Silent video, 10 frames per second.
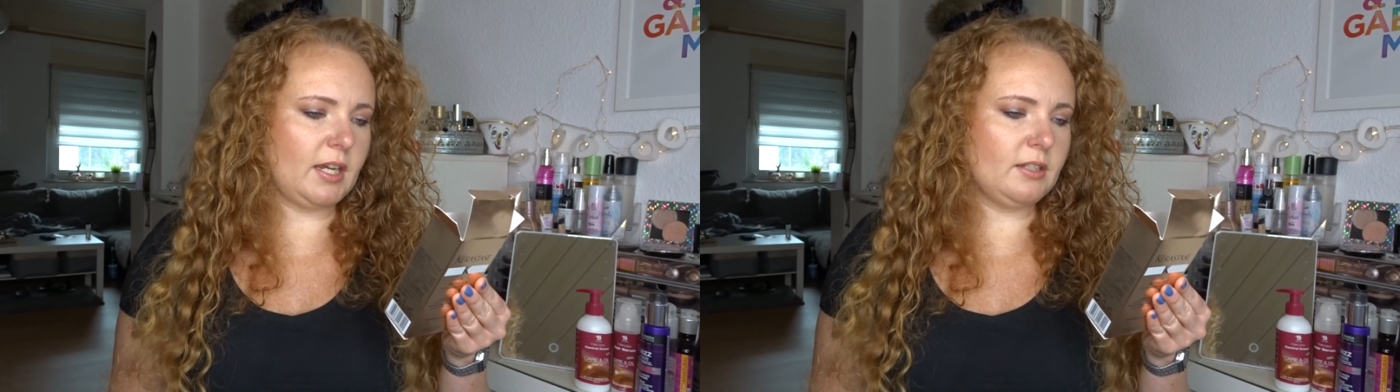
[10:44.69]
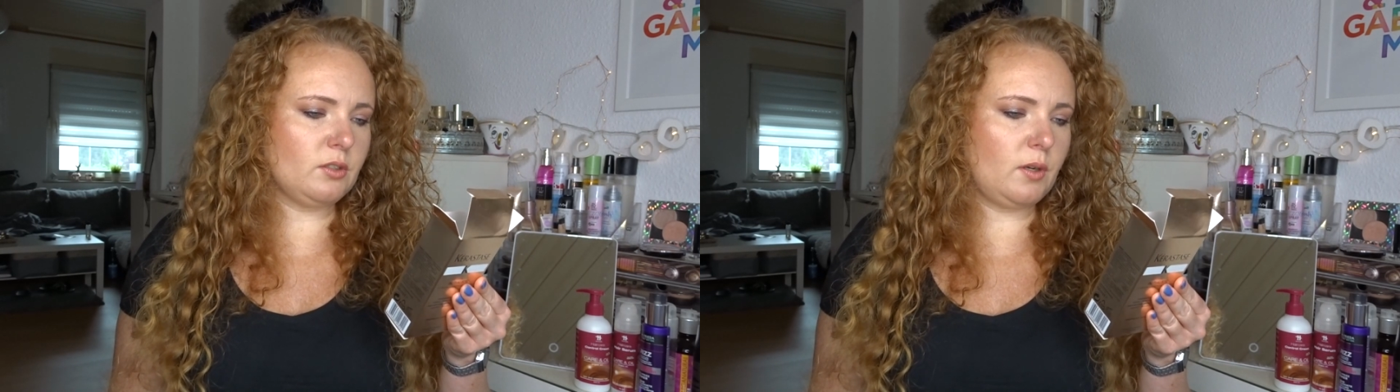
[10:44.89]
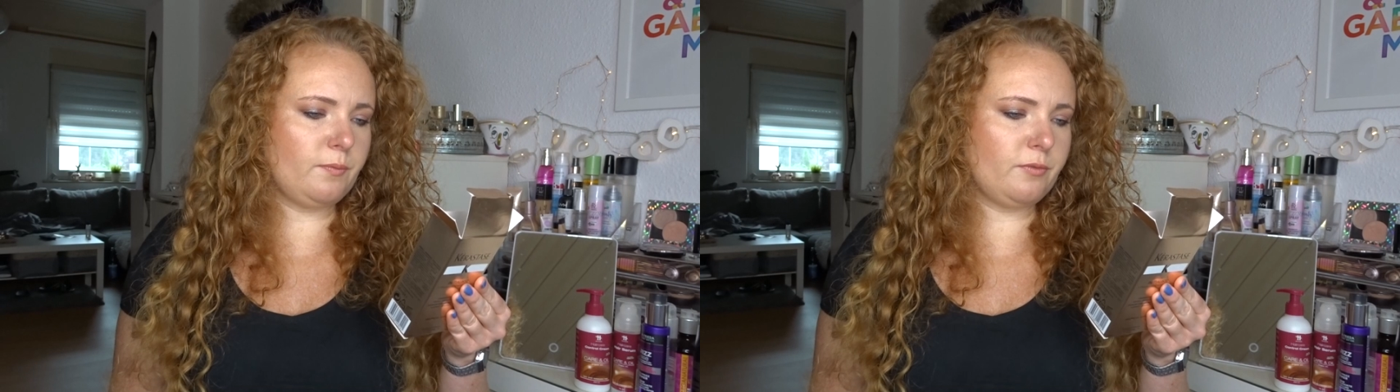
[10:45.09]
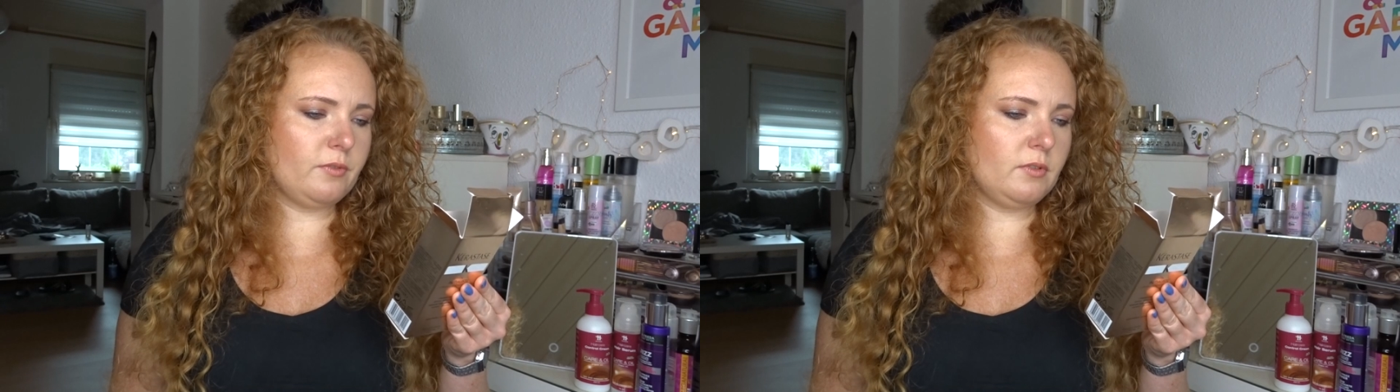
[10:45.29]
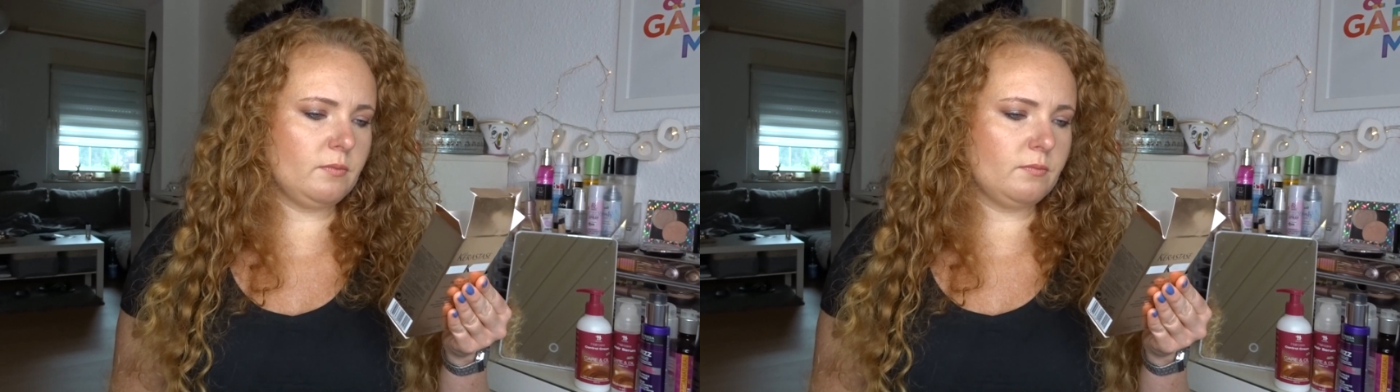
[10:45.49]
Ein
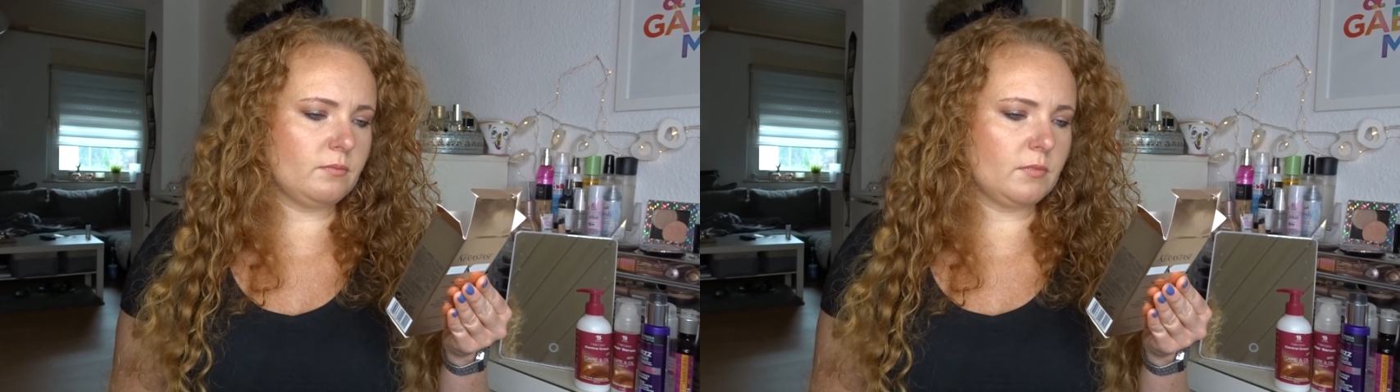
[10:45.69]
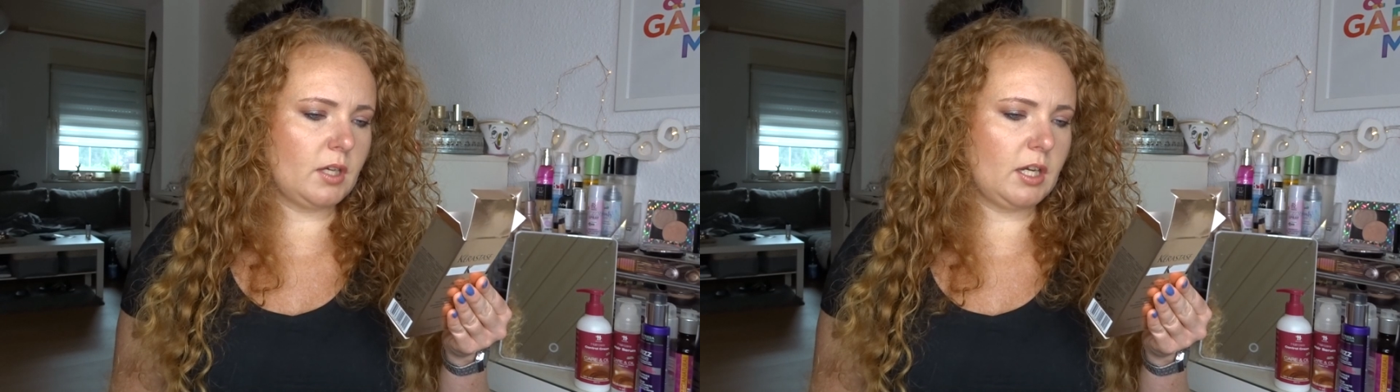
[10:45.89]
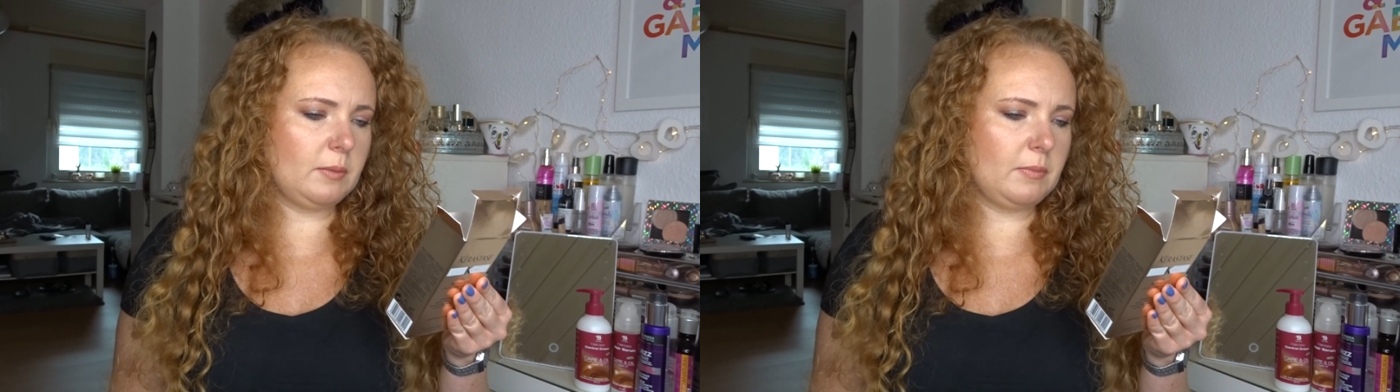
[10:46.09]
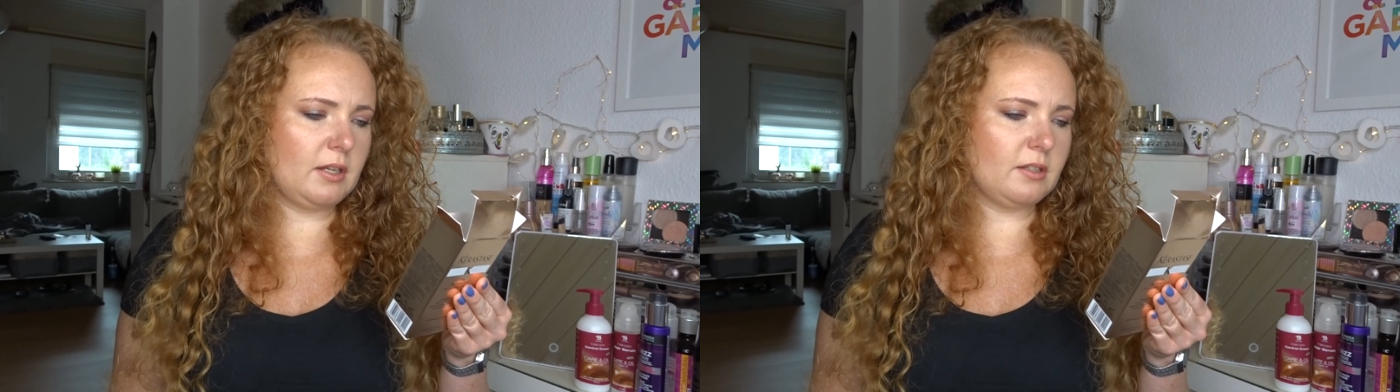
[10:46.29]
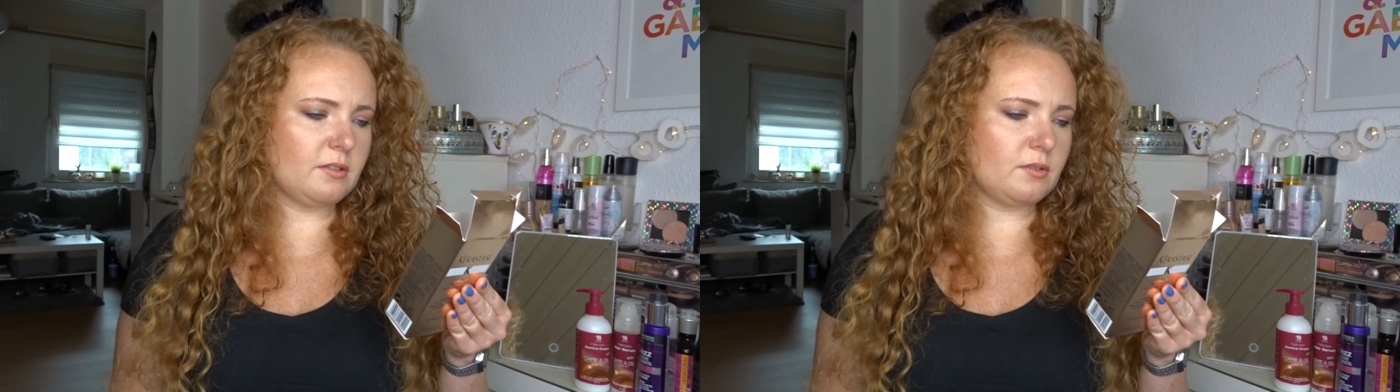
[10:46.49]
Tropfen,
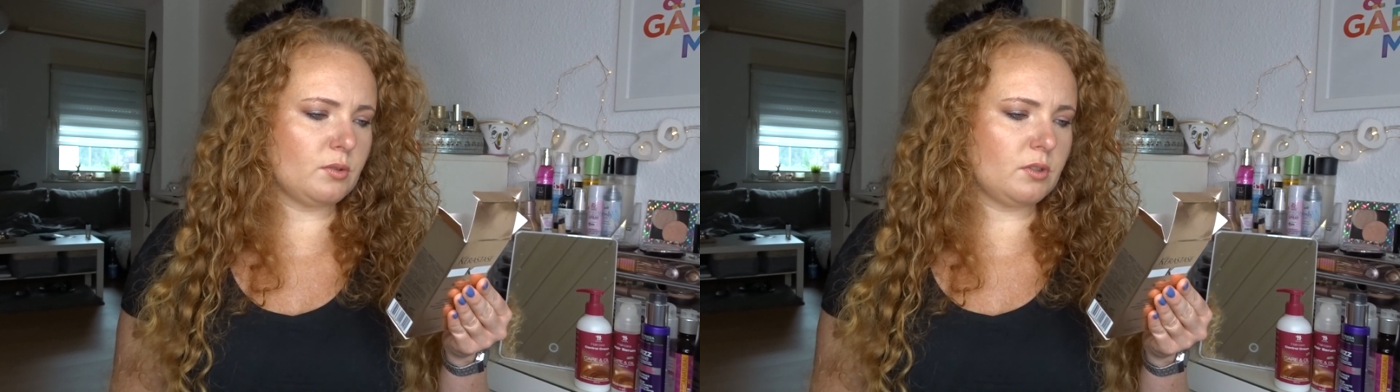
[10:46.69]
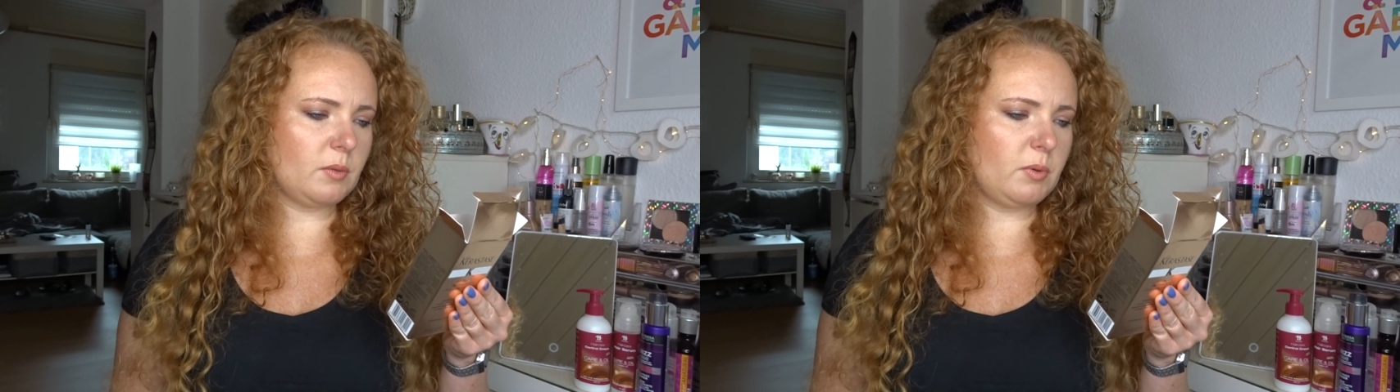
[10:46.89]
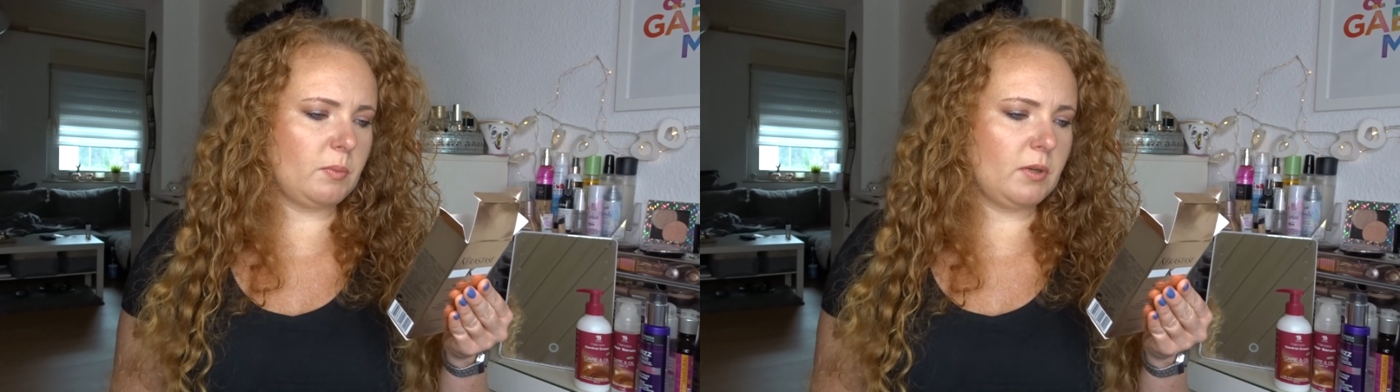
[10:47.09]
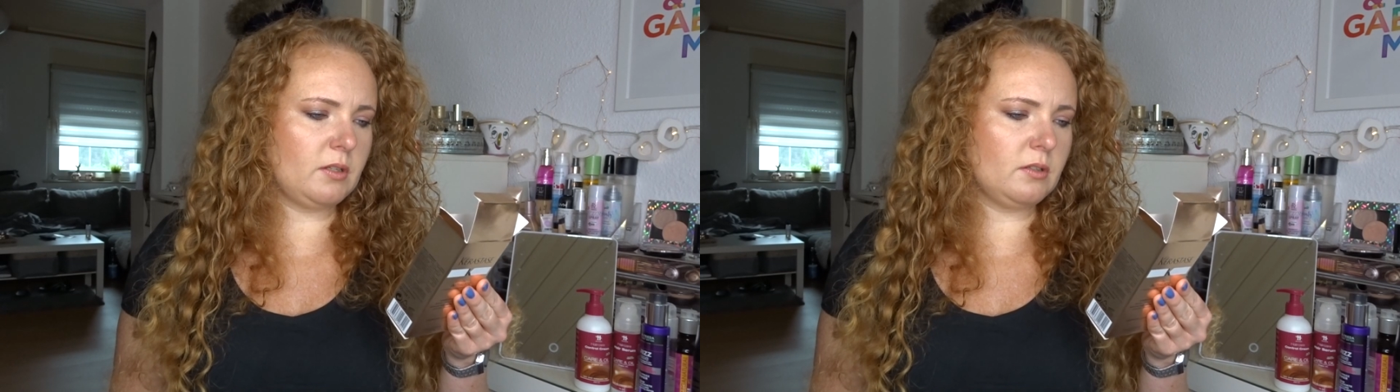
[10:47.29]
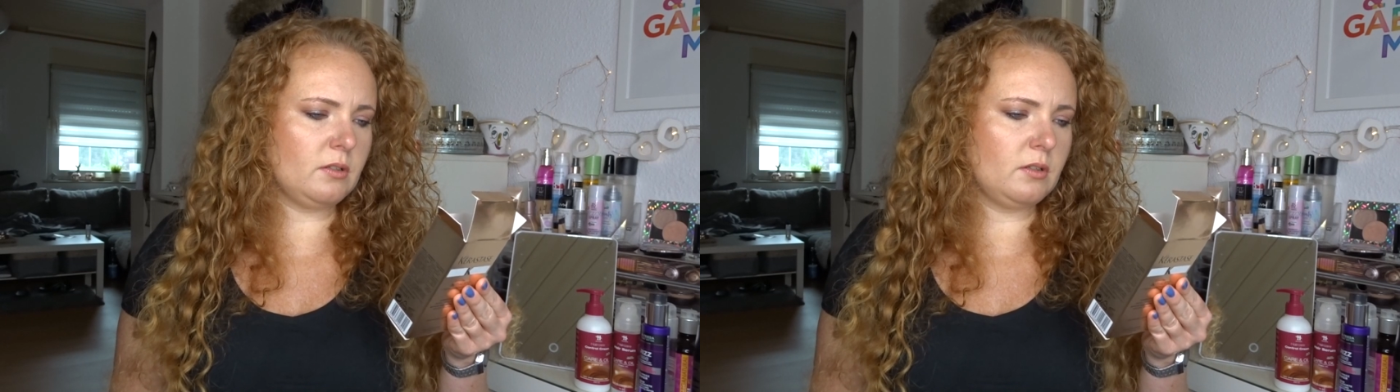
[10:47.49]
einmaliges Drücken der
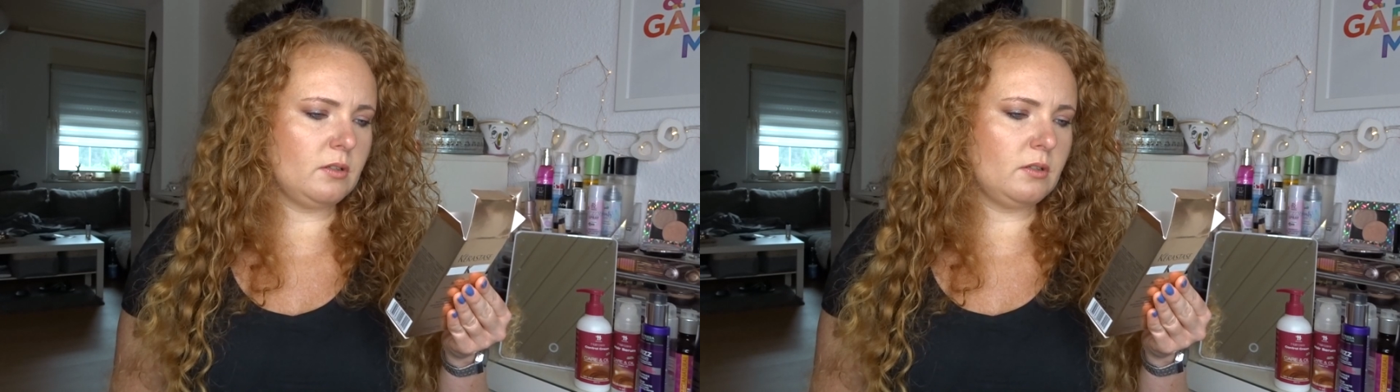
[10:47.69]
Pipette.